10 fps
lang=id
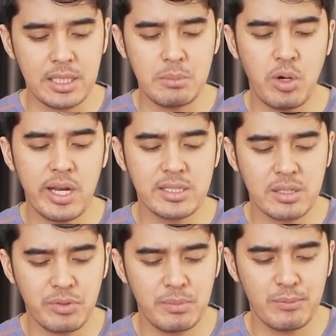Kita buka
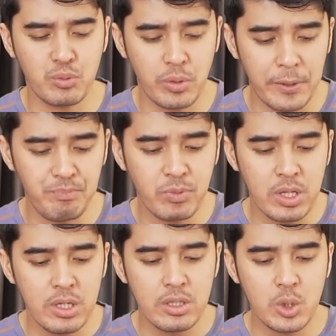dasar firman Tuhan
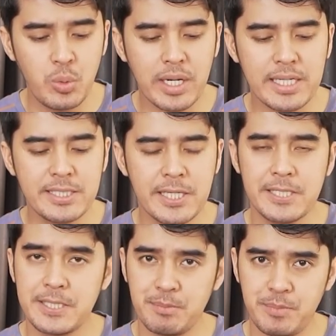2
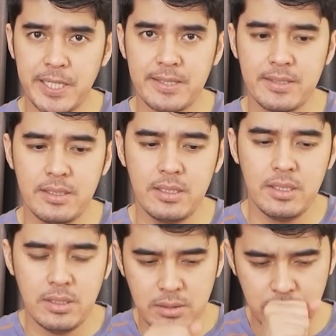Raja-Raja
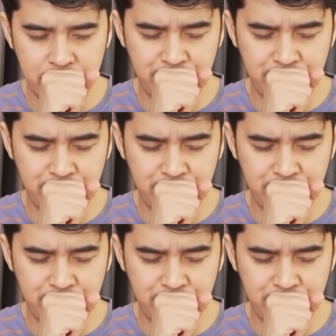4